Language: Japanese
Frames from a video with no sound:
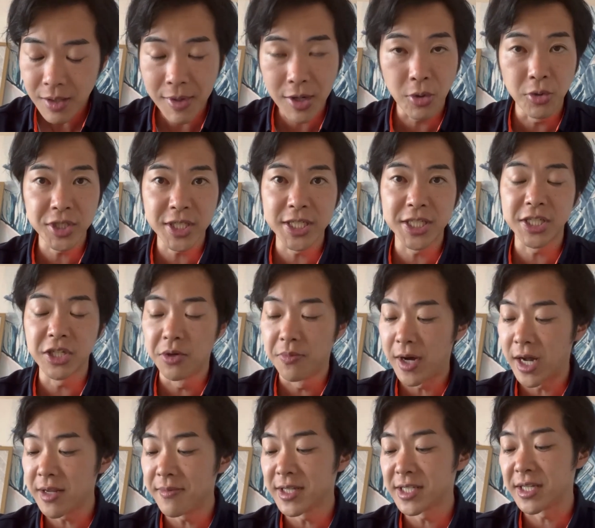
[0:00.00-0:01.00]
こうした事情
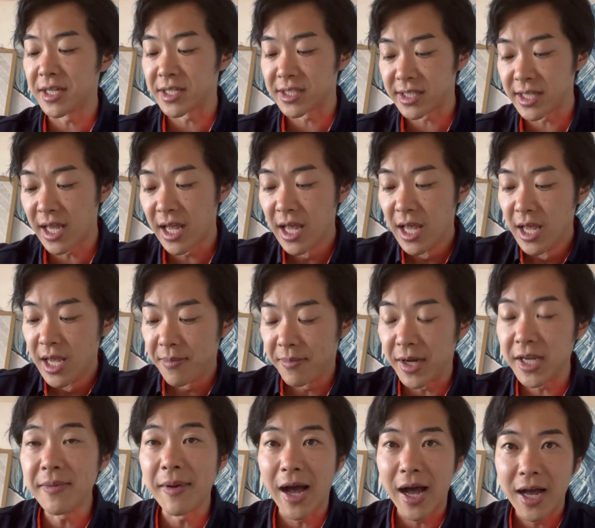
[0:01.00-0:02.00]
もありましてですね、
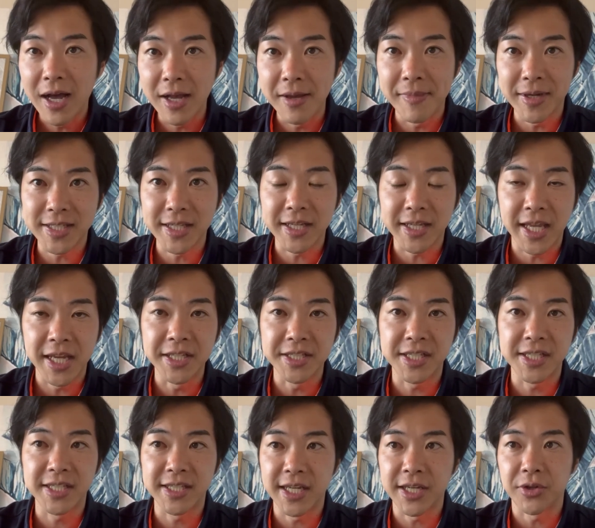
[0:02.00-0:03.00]
今、まさに県
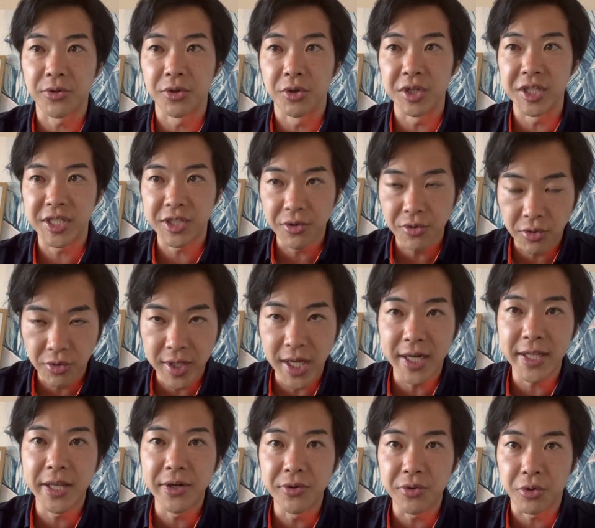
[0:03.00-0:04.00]
知事選挙で一緒に行
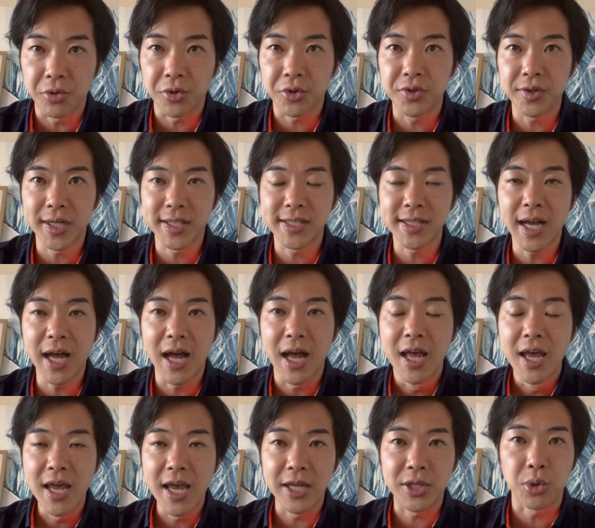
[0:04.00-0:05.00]
われているこの9月が
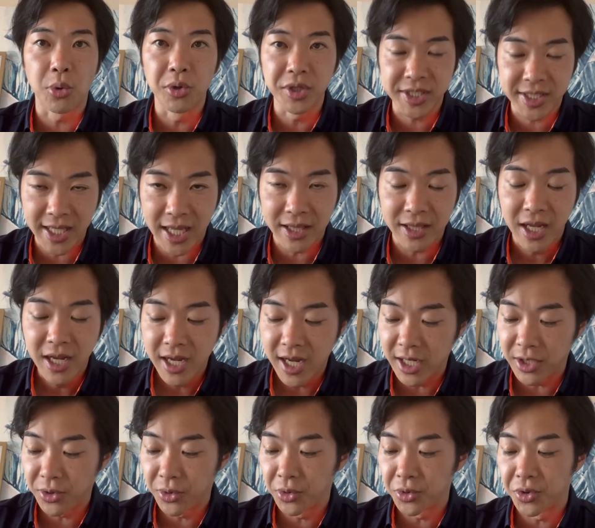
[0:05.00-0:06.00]
統一選
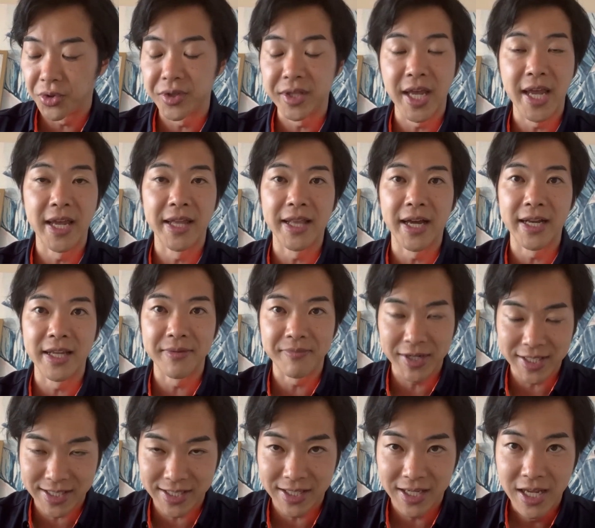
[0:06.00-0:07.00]
ということになり
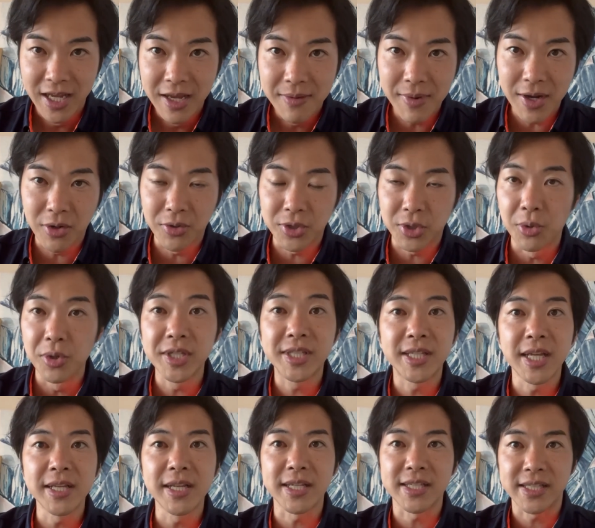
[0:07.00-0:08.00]
ます。この統一
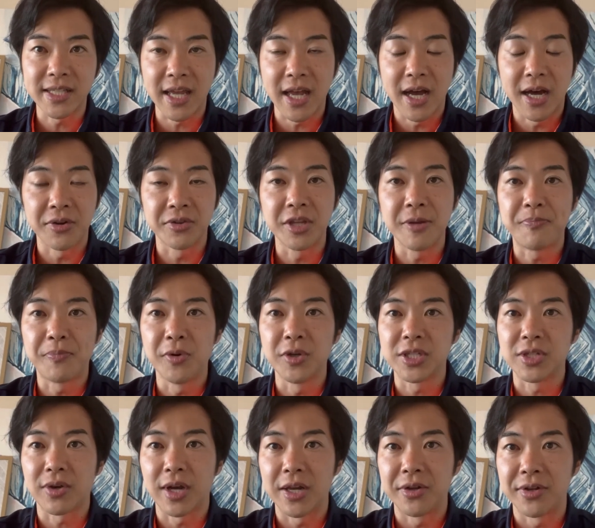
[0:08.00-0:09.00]
選にですね、日本
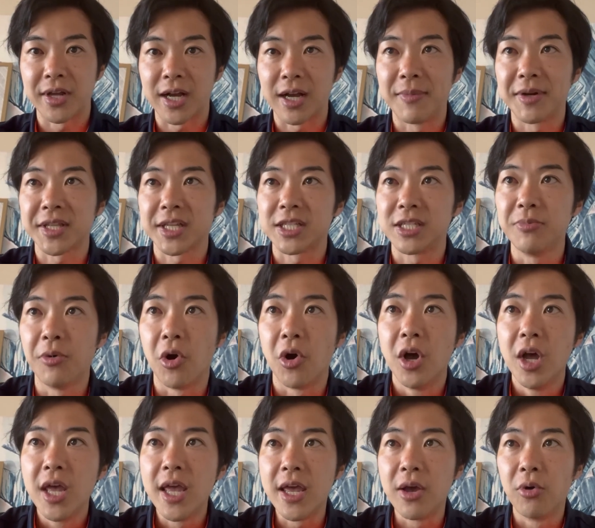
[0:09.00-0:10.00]
維新の会の仲間たち
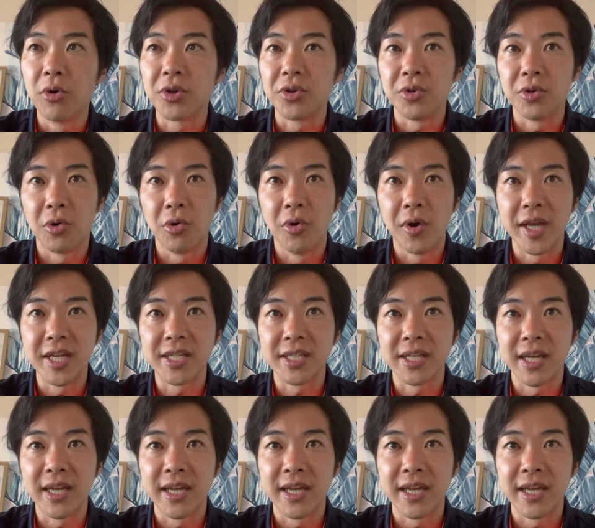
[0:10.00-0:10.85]
も多く応援、